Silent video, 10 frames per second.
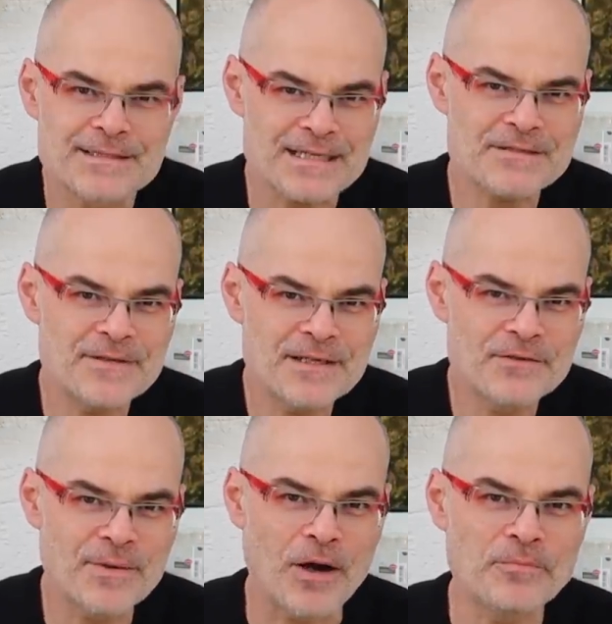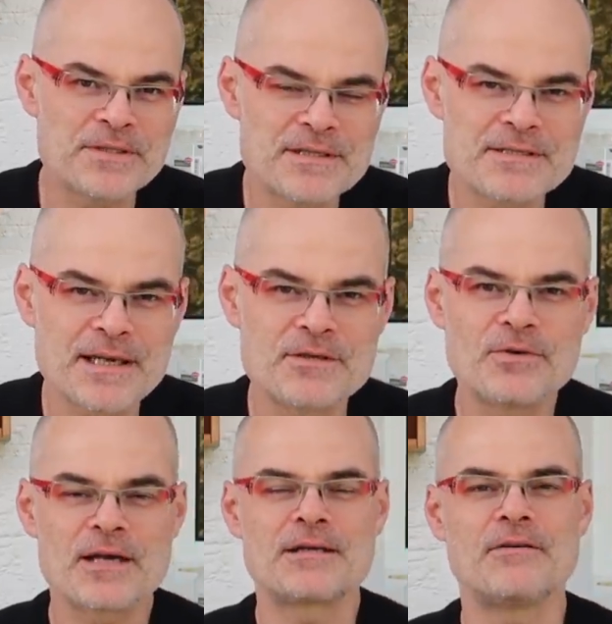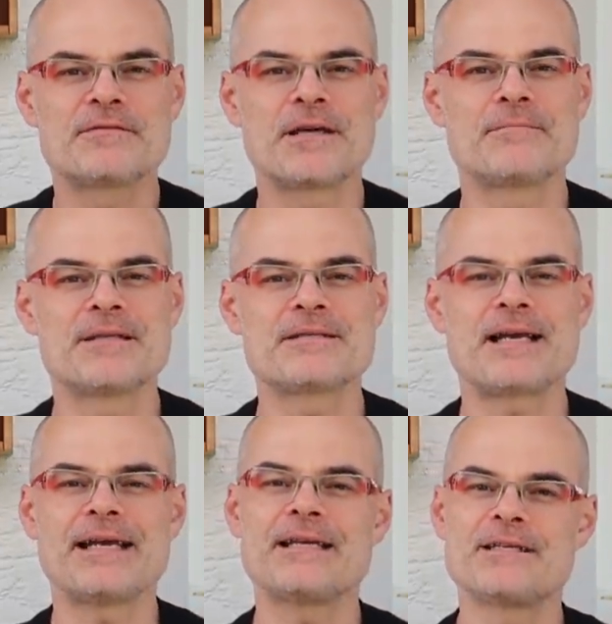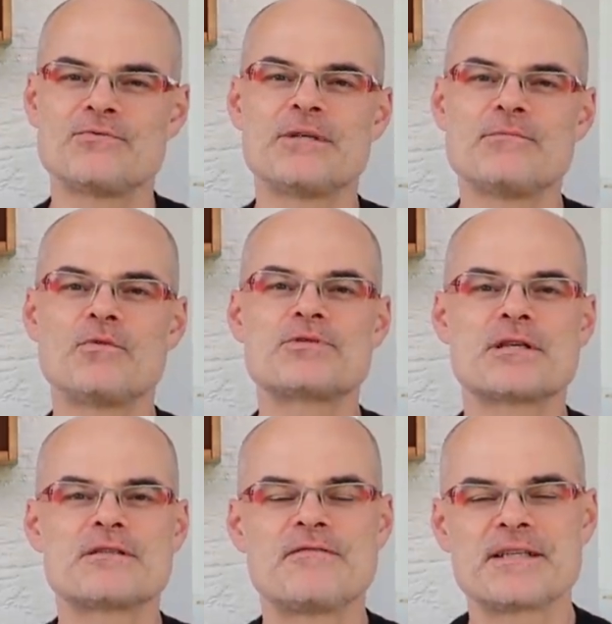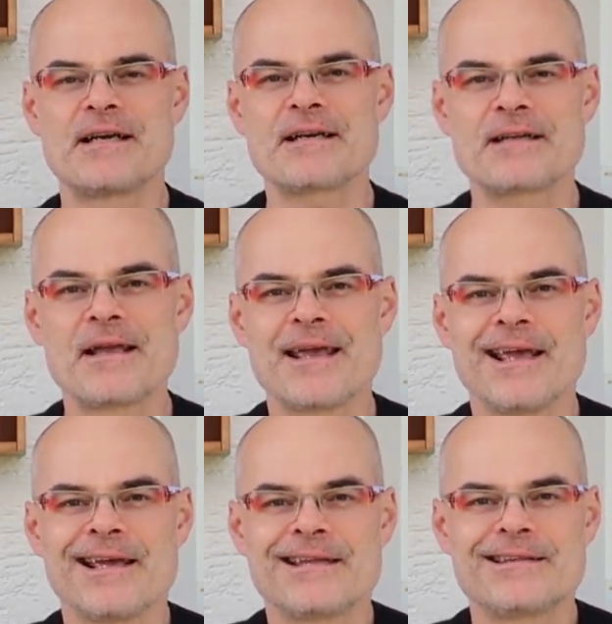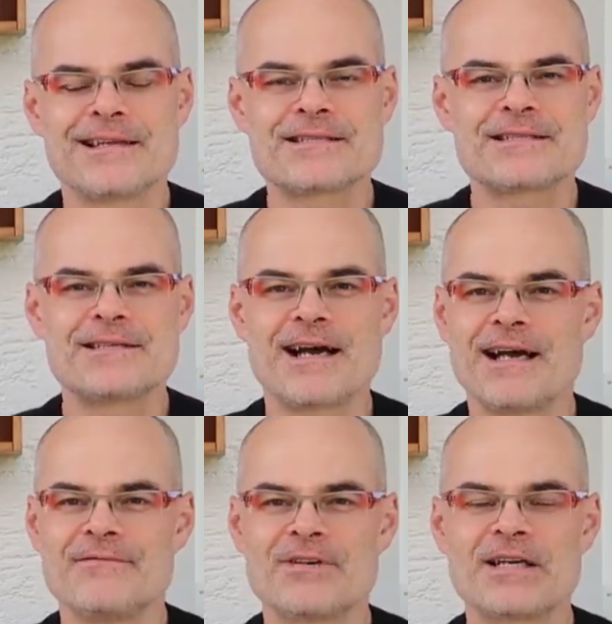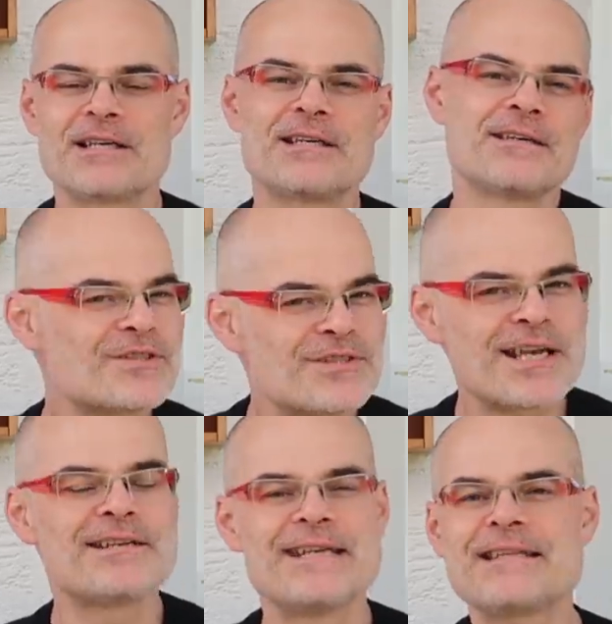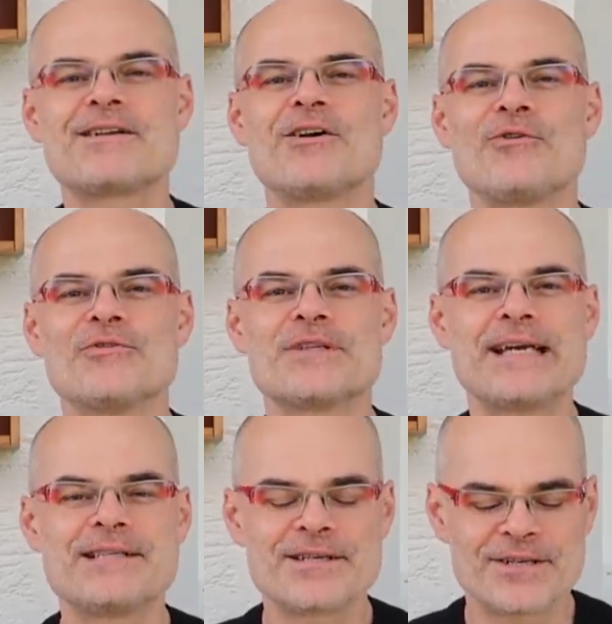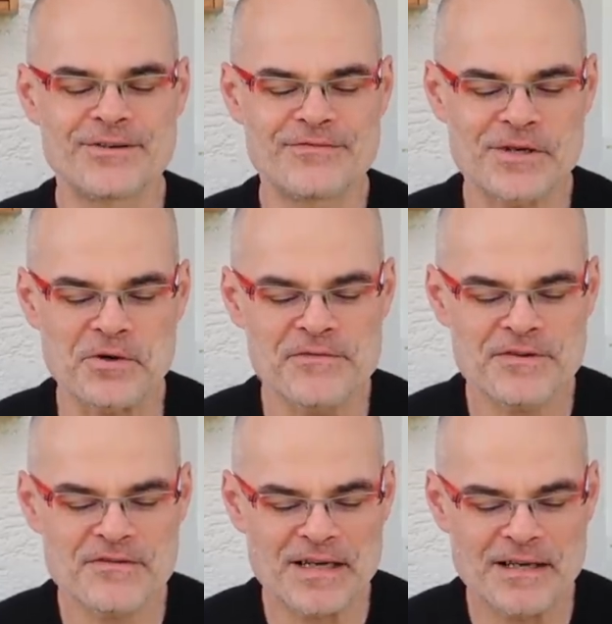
Dass wir überhaupt diesen Renault gekauft haben, ist eigentlich nur dem Umstand zu verdanken, dass da ein wirklich sehr netter und älterer Verkäufer